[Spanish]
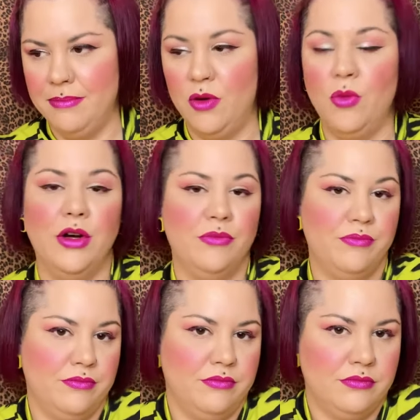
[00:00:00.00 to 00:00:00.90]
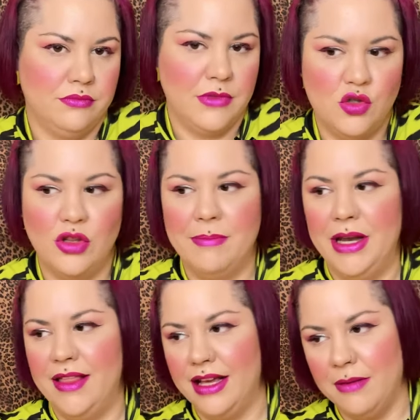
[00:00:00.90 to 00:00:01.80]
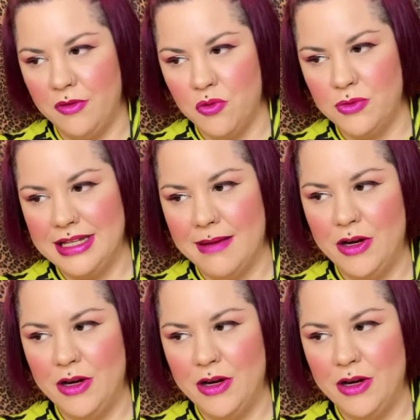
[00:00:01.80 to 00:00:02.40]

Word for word: Pero bueno, mm, también hace que el perfume sea